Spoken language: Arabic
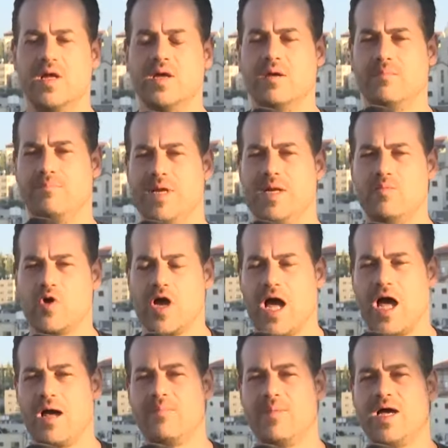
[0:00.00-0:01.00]

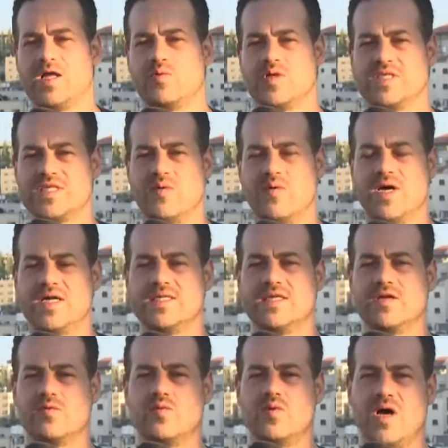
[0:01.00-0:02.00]
بالمكعبات
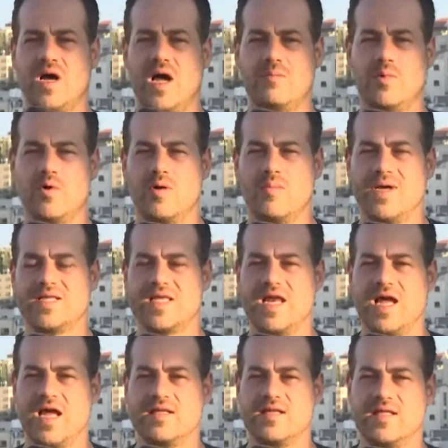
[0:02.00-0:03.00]
والسواتر والبوابات
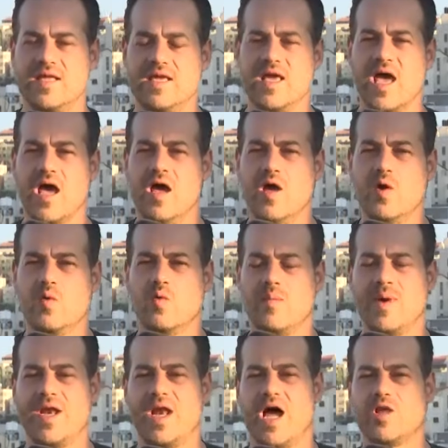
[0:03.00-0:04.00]
الحديدية
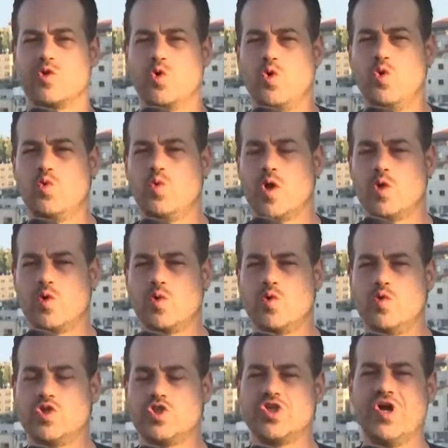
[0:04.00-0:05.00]
ومنع الدخول
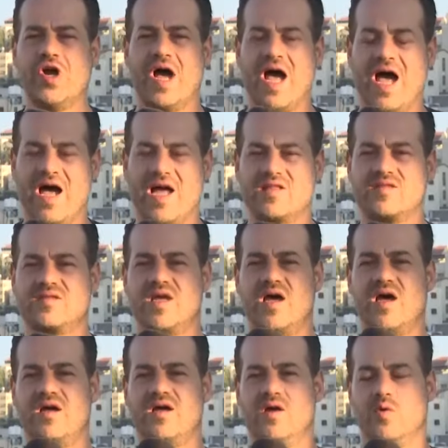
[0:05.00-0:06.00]
والخروج
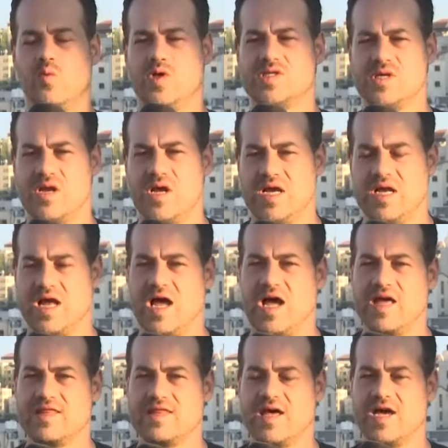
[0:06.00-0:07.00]
حتى وصل إلى
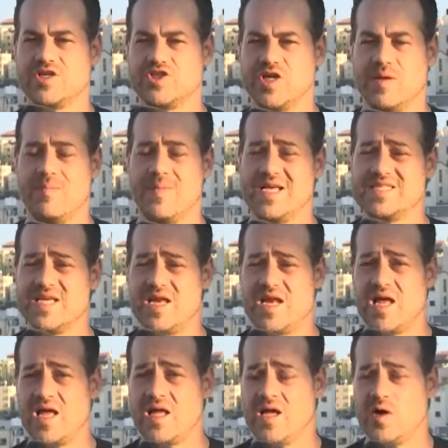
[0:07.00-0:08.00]
هذا الشاب ما
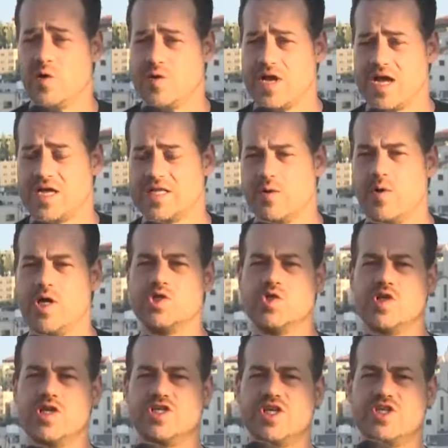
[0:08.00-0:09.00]
زال هناك
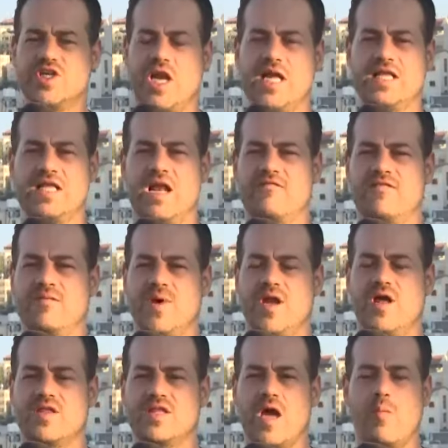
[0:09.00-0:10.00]
تواجد لجيش الاحتلال في
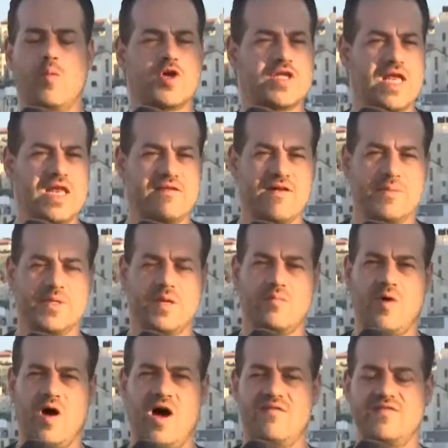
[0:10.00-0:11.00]
مناطق مختلفة من
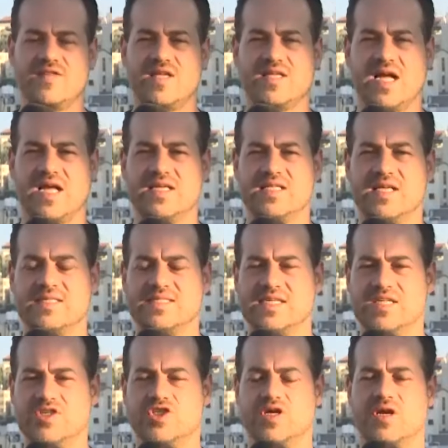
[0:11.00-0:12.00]
المحافظة تحديدا
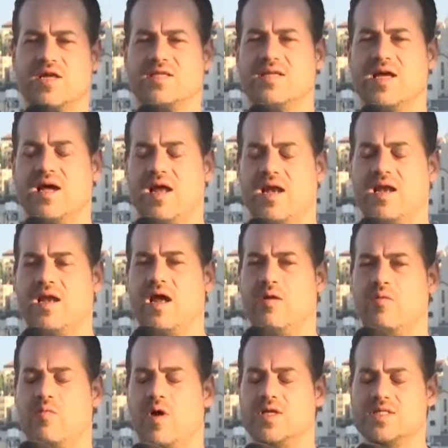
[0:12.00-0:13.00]
سنجر التاء
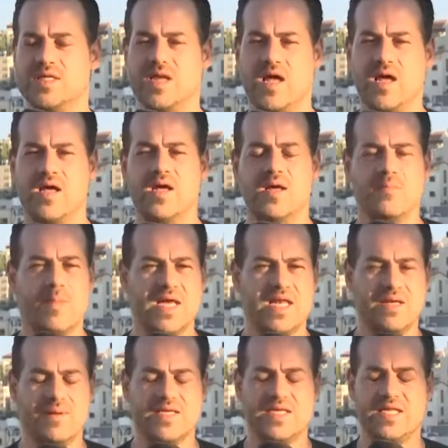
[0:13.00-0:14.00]
الواصلة
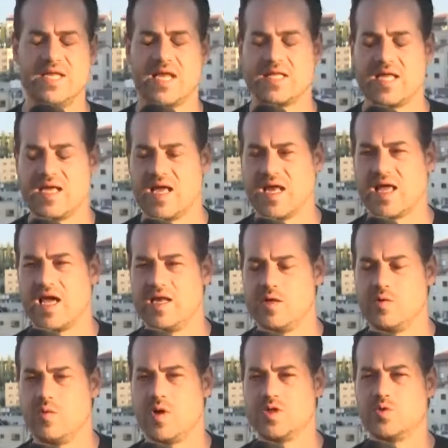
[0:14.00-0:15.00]
بين مدينتي
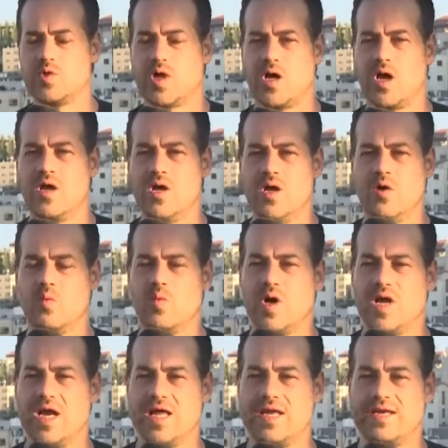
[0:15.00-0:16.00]
الخليل ودورة
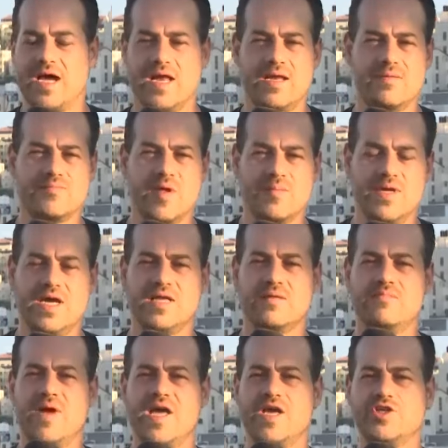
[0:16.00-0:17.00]
ولا نعلم طبيعة
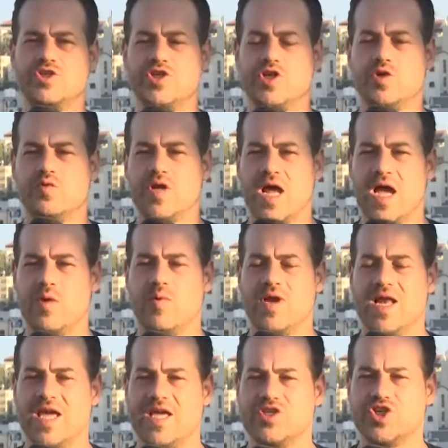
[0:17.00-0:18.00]
ما يجري هناك
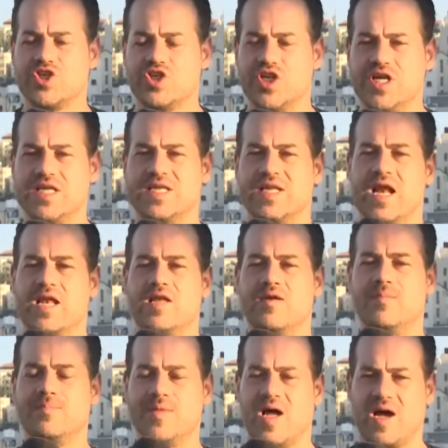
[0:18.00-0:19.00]
ولكن جيش الاحتلال
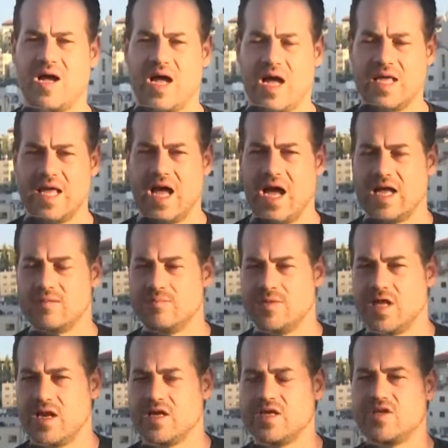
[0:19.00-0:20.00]
يمنع أي أحد
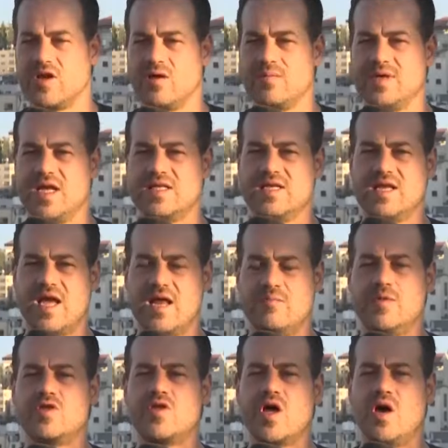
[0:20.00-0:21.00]
من الاقتراب إلى تلك
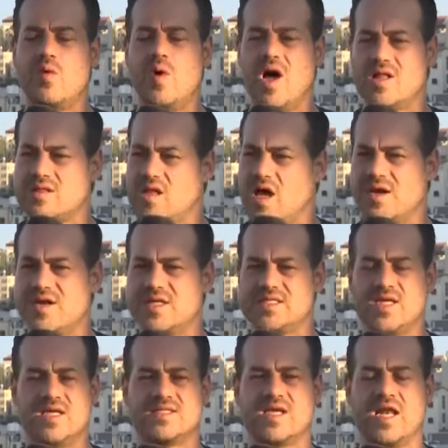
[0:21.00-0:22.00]
المنطقة وأطلق
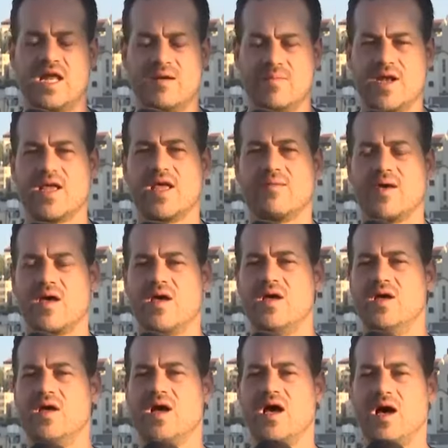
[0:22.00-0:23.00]
الرصاص على مركبة
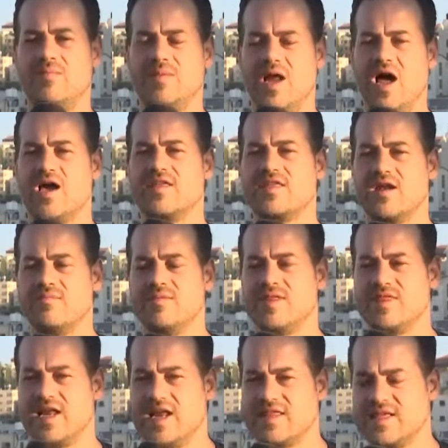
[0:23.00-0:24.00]
قبل أكثر
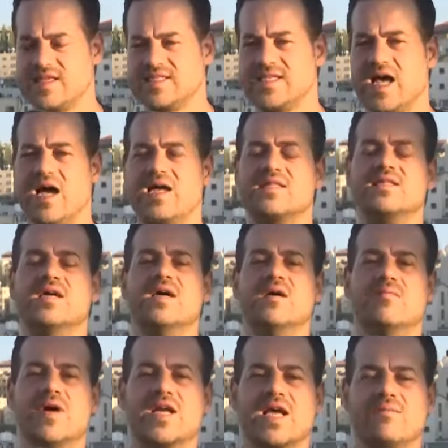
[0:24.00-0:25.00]
من ثلاثة ساعات
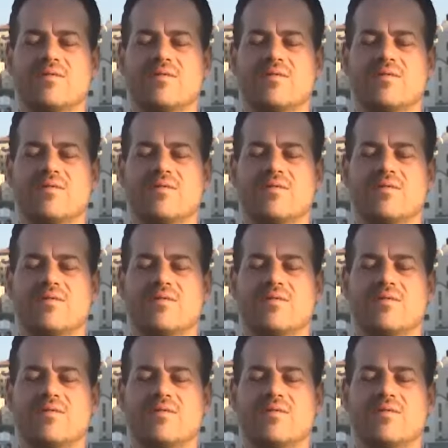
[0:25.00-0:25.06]
مركبة